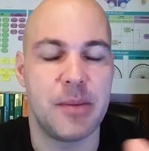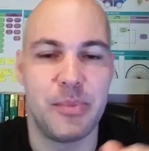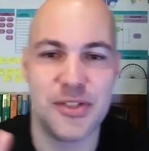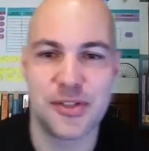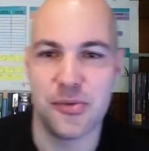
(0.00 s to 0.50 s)

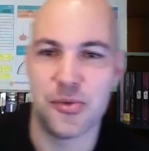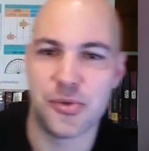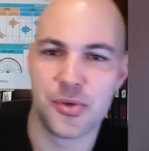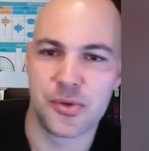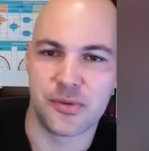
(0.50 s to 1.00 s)
Por isso que no
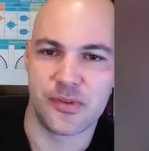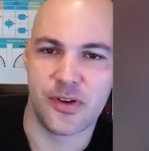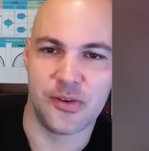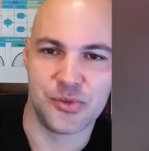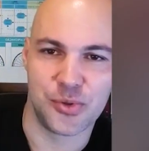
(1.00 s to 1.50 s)
jogo,
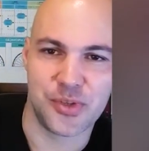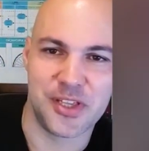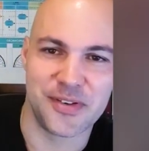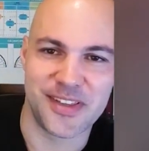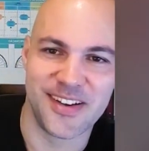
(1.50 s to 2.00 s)
ó, o
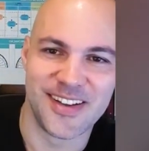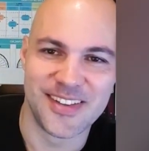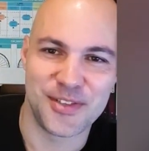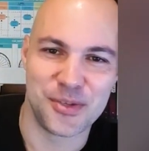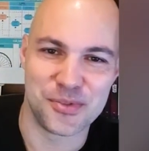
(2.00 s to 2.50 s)
joguinho aqui, ó,
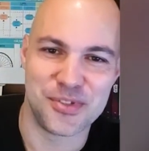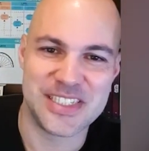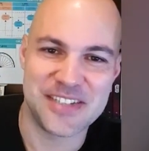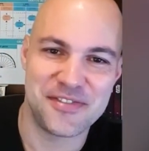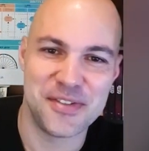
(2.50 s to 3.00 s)
temos
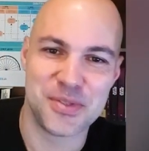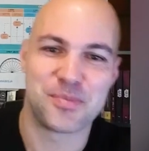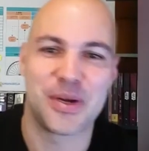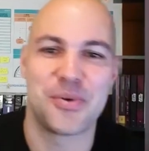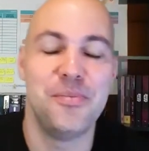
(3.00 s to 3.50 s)
desafios
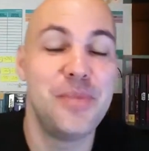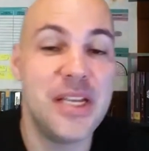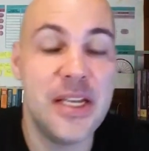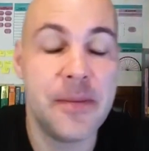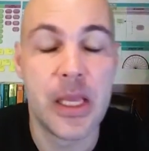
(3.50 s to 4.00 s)
para
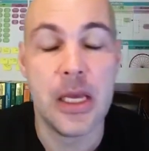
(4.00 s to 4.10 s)
cumprir.